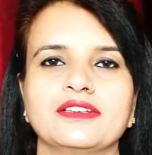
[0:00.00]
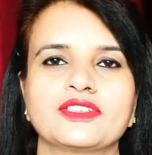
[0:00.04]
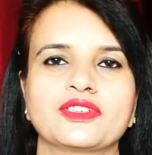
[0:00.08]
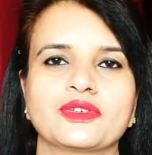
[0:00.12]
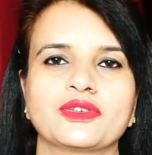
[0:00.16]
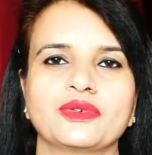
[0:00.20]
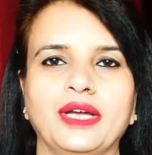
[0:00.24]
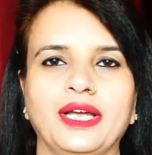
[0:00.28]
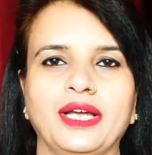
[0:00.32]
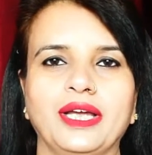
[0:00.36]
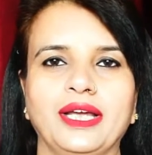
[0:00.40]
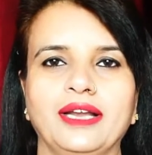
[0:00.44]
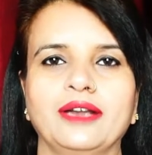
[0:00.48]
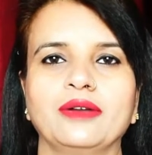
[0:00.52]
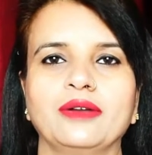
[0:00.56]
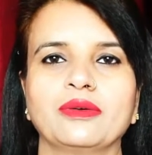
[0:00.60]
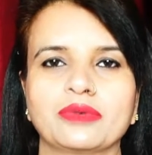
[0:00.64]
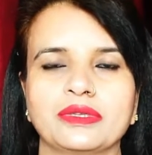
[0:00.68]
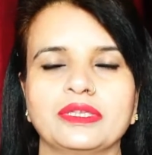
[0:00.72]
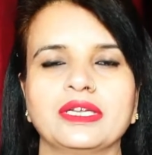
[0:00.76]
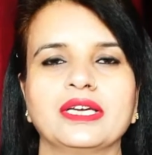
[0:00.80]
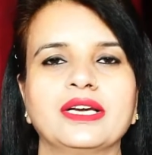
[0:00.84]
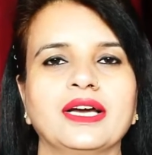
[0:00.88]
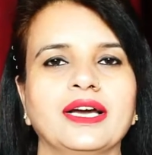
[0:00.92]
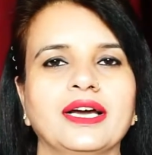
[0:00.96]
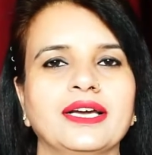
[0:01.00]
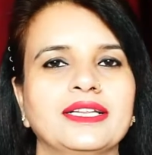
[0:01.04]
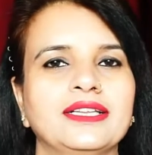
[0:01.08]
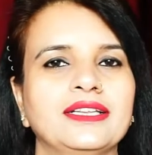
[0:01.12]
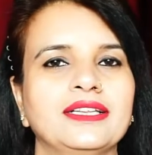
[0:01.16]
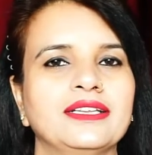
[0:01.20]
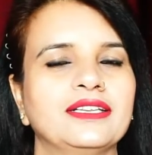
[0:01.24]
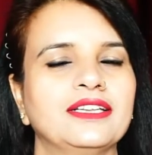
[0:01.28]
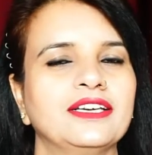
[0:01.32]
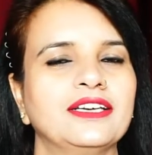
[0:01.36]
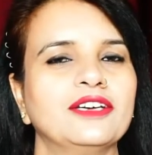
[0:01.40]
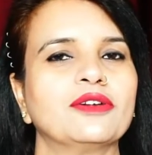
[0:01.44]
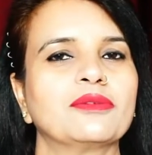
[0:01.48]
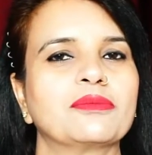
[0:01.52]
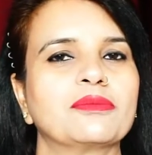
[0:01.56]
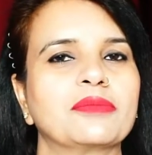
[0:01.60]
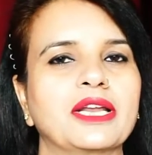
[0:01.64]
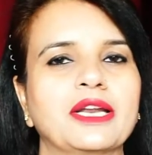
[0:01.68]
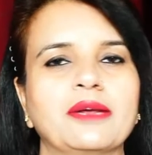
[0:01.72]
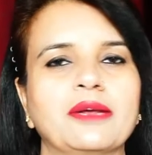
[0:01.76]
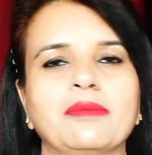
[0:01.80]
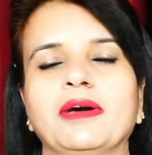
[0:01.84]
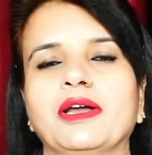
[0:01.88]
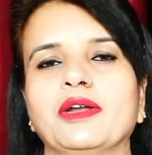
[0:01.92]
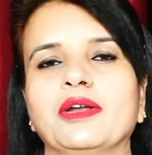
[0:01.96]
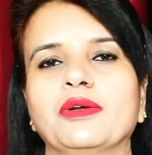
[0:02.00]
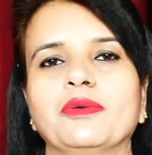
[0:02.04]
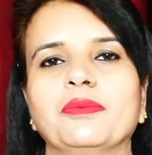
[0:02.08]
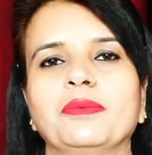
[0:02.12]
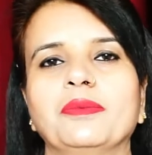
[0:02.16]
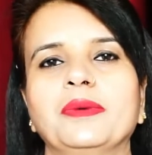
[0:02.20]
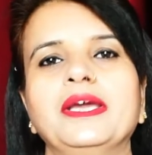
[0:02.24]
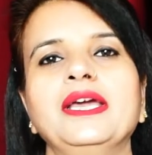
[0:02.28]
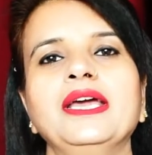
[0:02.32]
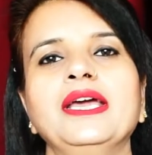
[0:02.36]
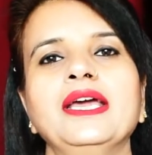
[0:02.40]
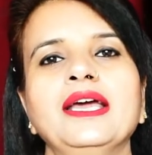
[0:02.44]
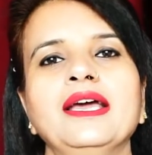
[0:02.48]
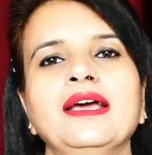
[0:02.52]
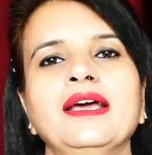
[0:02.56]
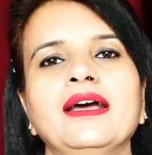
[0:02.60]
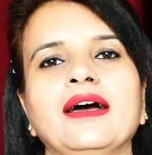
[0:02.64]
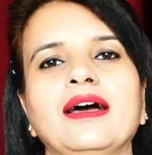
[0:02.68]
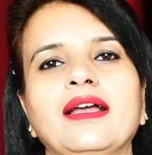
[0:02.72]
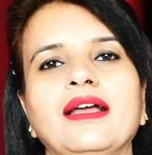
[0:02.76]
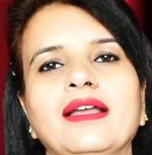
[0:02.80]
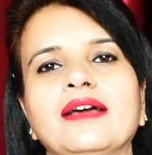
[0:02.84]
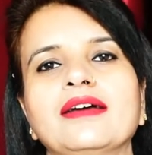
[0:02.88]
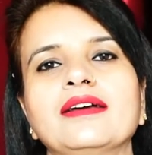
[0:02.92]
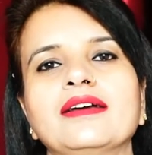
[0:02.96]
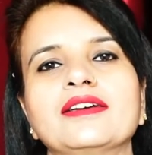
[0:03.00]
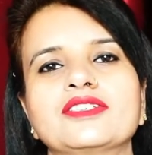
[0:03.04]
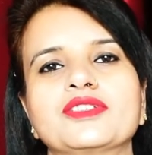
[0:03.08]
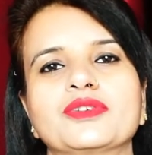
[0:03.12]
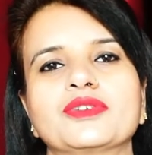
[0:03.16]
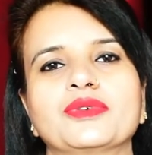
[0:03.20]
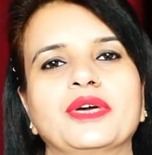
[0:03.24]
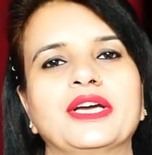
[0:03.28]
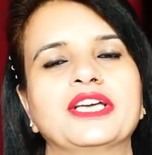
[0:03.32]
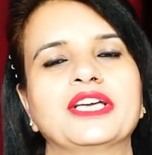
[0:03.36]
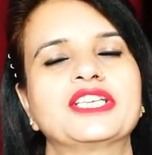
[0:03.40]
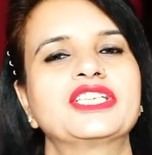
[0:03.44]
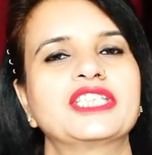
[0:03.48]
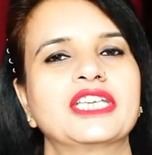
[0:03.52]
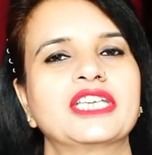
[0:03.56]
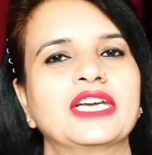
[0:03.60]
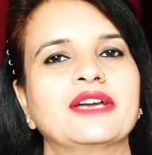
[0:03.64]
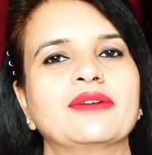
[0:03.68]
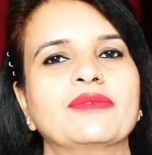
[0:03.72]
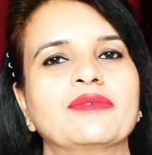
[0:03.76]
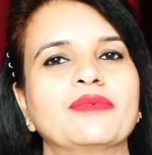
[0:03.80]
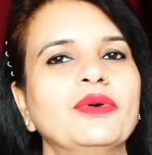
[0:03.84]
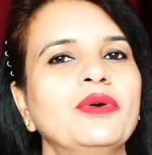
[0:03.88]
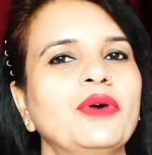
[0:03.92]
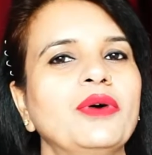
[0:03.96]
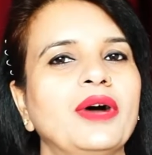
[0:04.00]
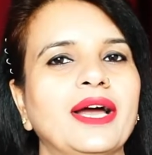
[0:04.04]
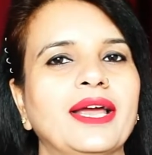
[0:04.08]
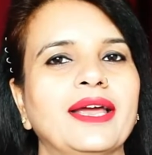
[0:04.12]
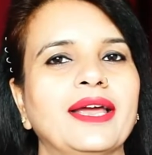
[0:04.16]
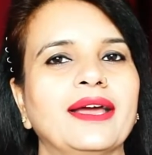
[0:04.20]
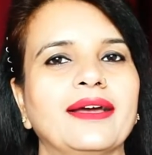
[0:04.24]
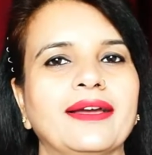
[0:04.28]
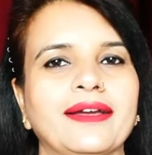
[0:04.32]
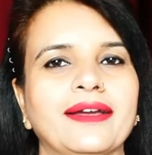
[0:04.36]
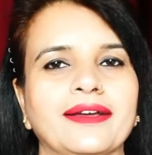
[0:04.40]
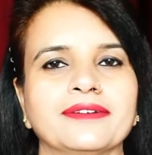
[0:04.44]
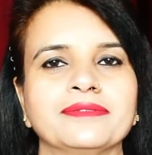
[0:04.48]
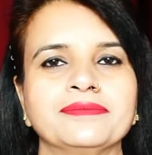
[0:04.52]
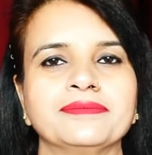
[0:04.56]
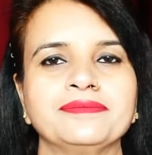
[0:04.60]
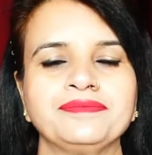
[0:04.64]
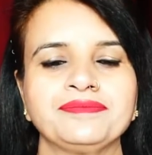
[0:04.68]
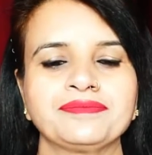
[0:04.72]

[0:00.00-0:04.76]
जो है लुक दिखाई दी थी और मेरे बालों पे अलग जो है शेड वो आया है